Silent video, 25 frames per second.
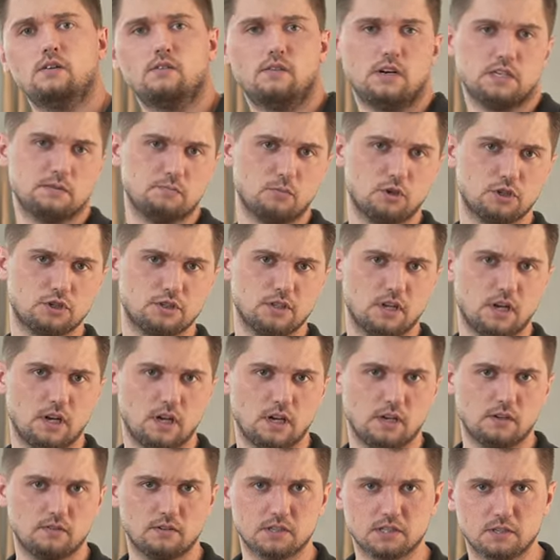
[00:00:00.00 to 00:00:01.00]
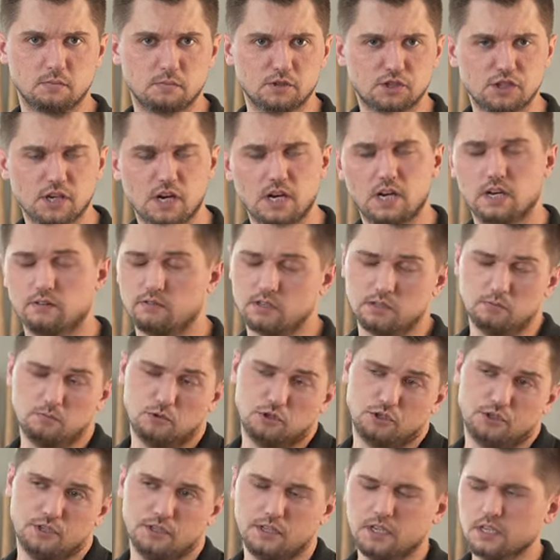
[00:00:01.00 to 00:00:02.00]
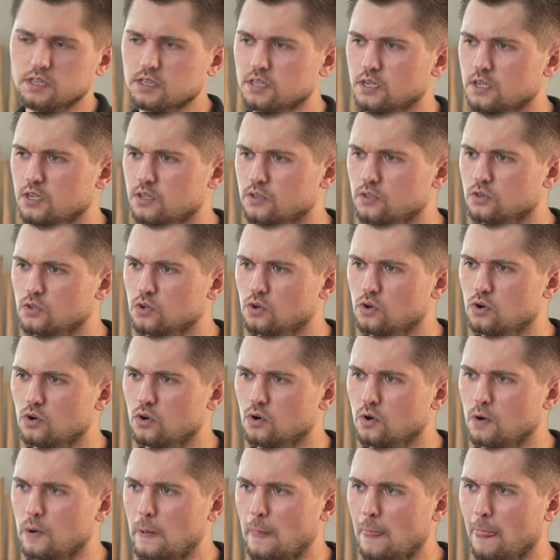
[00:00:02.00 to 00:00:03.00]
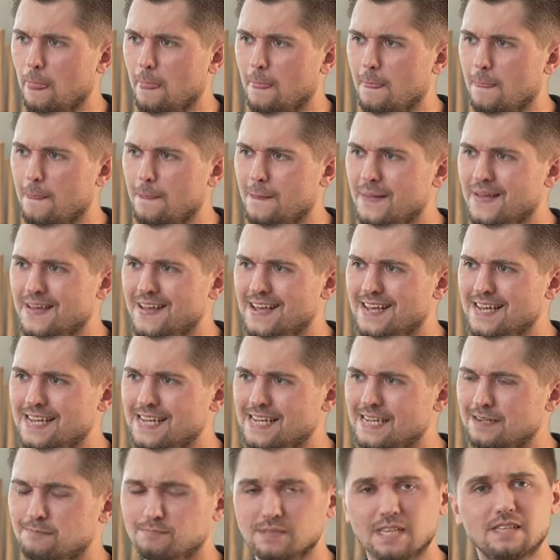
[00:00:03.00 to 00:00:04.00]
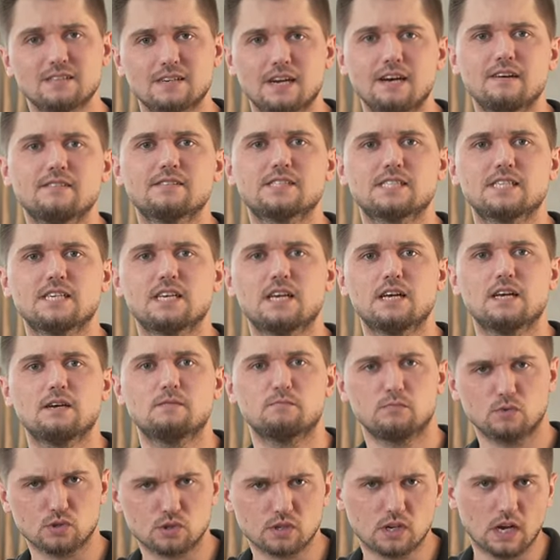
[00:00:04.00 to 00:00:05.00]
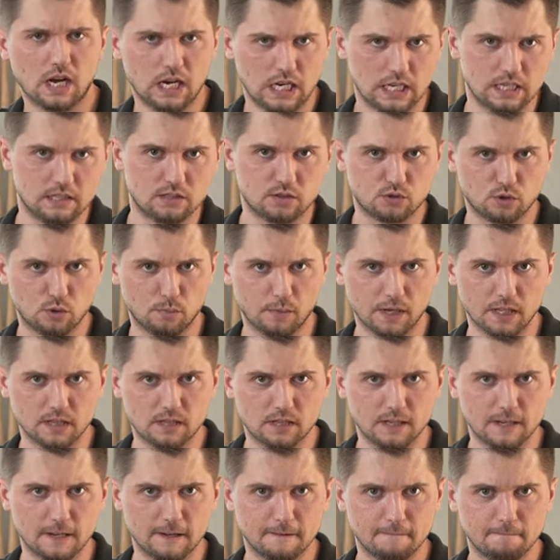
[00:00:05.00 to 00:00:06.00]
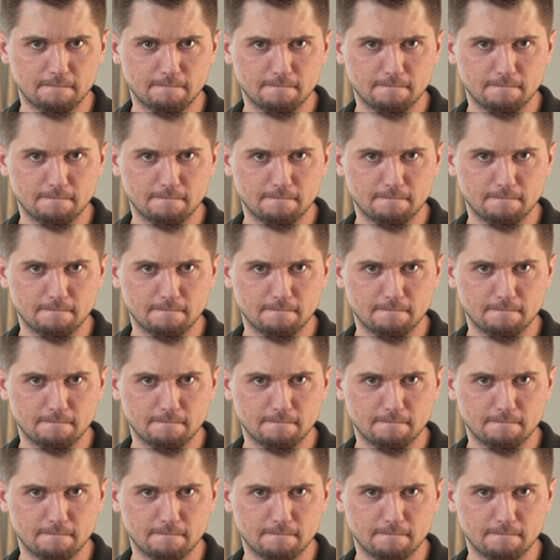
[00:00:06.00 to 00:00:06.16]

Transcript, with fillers: Возможно, вы замечали, а возможно нет, но мне нравятся музыкальные инструменты.